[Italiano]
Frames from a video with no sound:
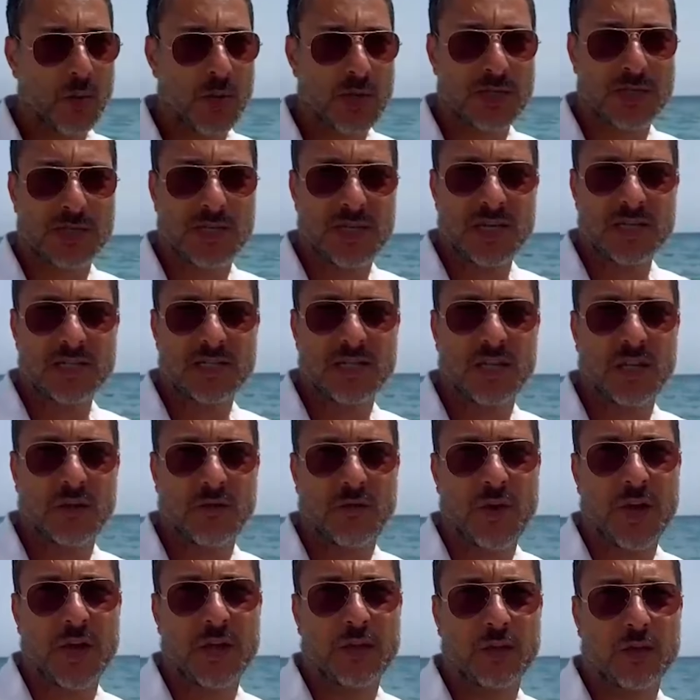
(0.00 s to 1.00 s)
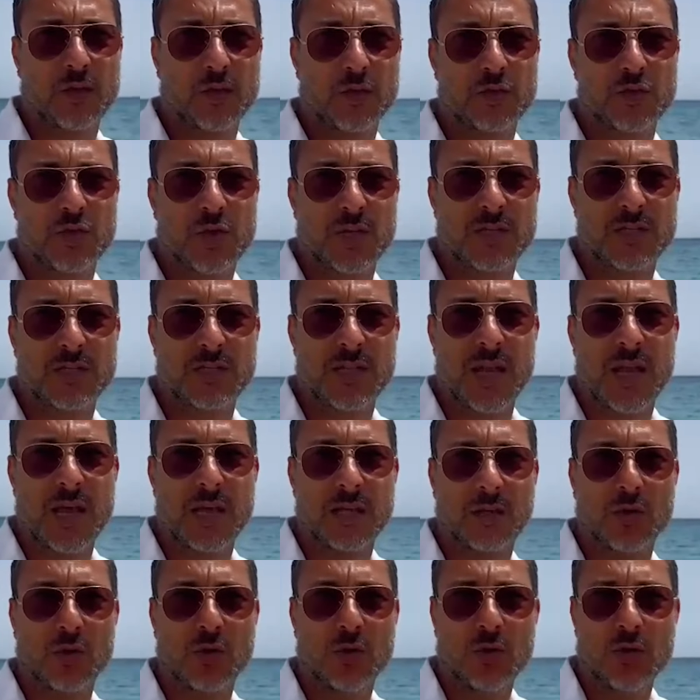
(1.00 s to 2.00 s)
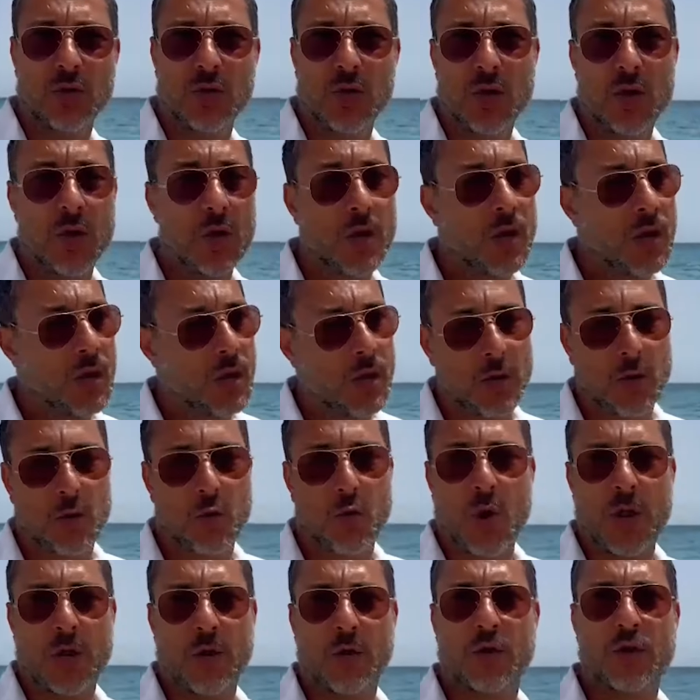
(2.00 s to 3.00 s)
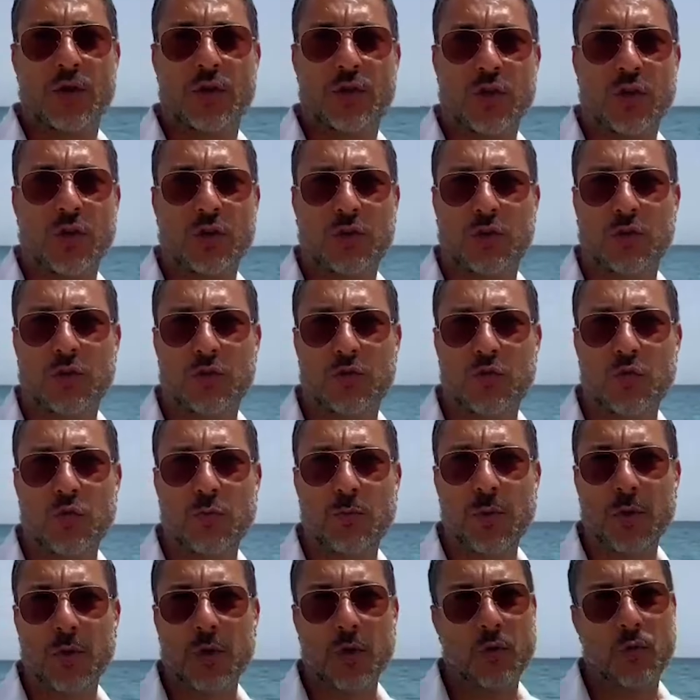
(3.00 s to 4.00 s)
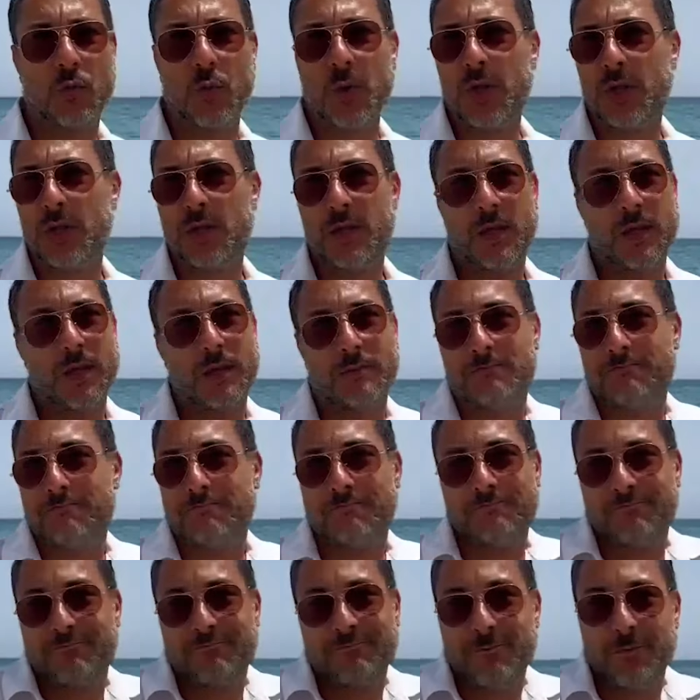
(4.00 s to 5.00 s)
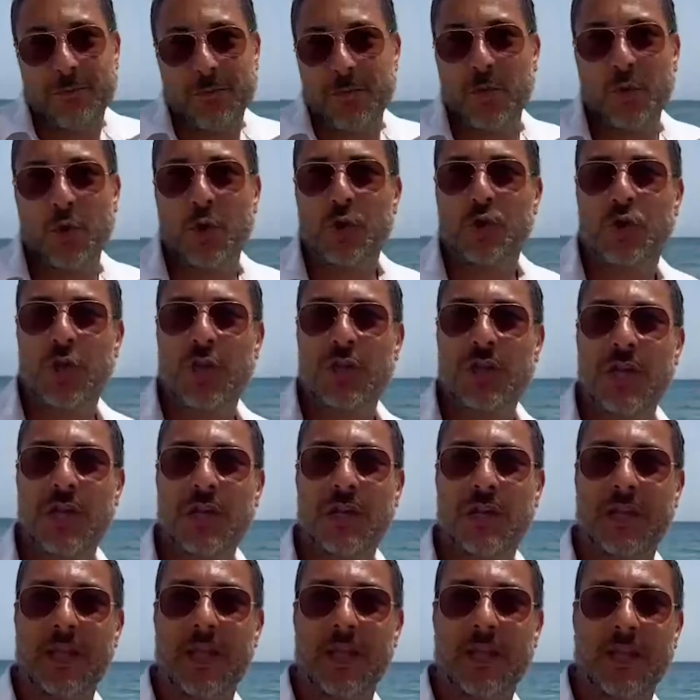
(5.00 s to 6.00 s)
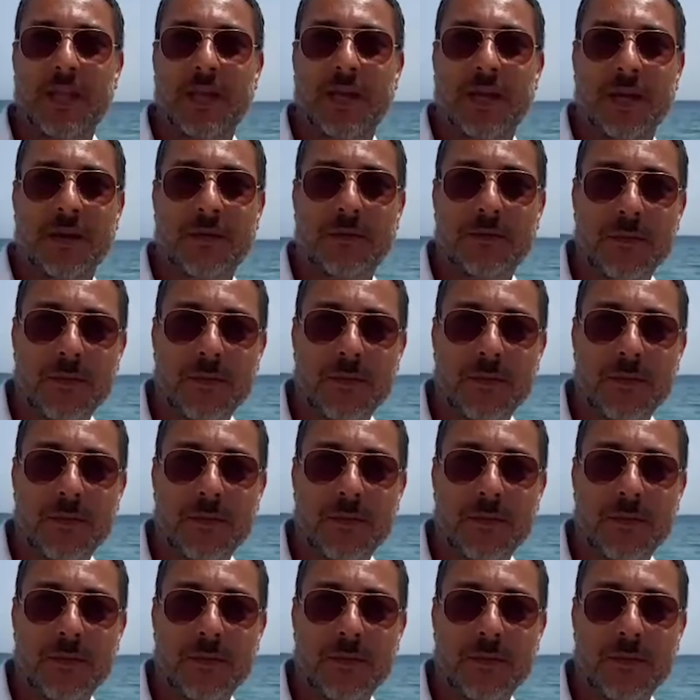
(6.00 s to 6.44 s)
qualsiasi difetto c'è stato, lo hanno risolto subito, quindi non c'è niente da dire.